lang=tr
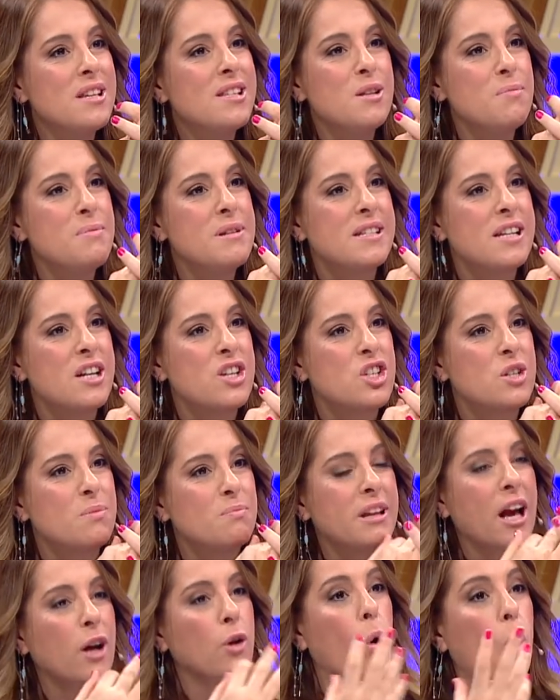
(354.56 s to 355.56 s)
nasıl bir
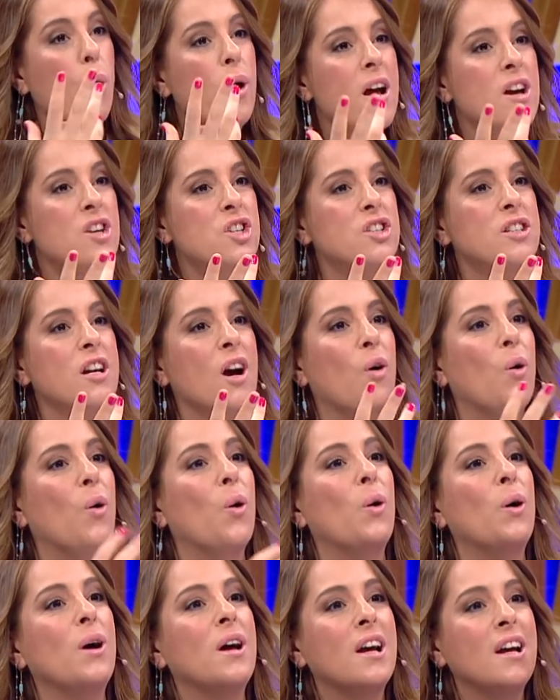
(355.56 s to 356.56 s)
seçimdi? Yani o yaşta
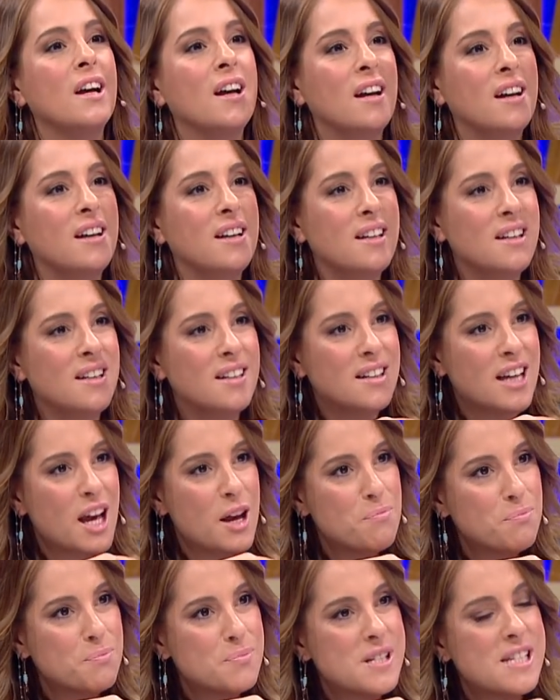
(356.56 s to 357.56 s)
o e,
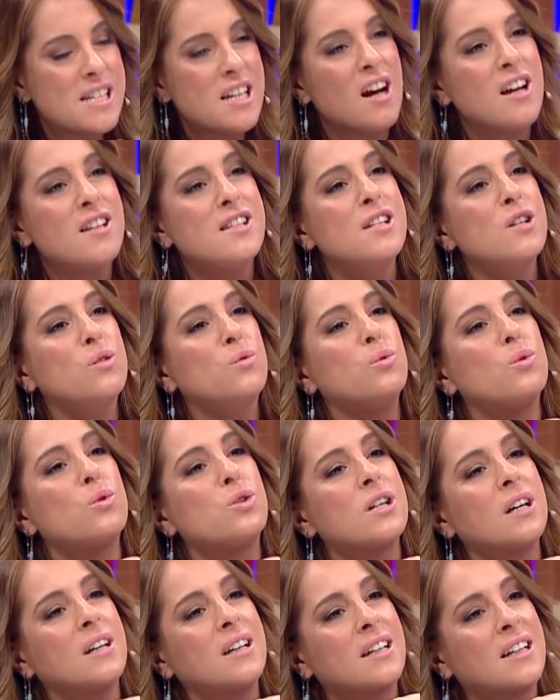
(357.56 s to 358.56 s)
hem siyasi
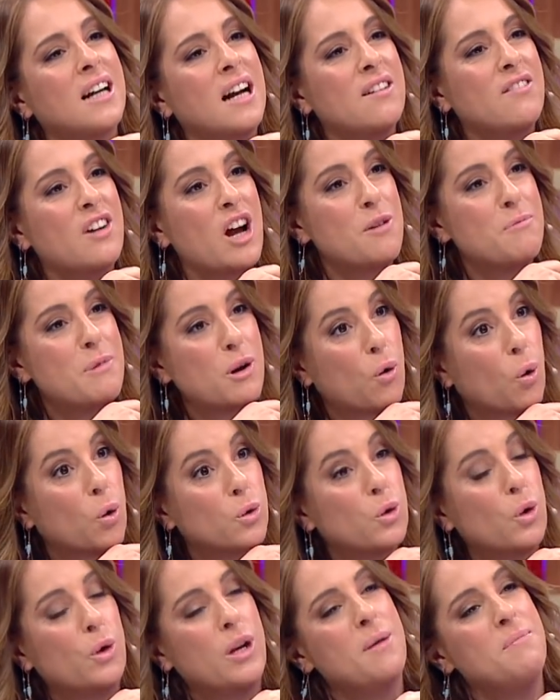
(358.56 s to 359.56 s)
duruşa karar vermek,
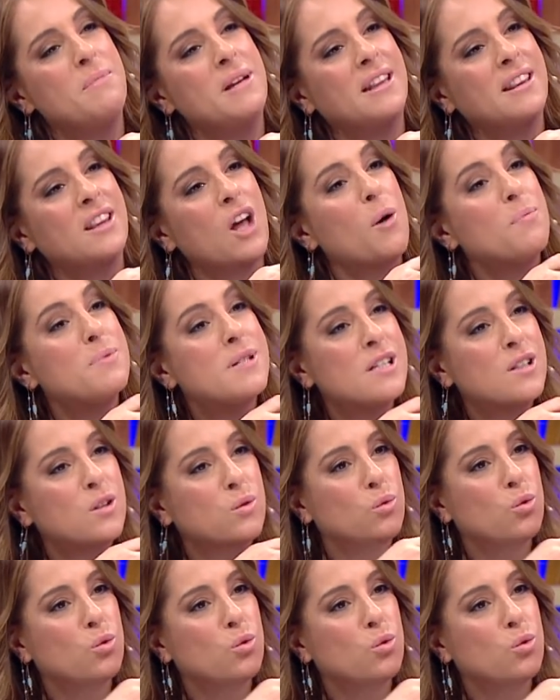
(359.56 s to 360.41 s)
o dönemin nabzını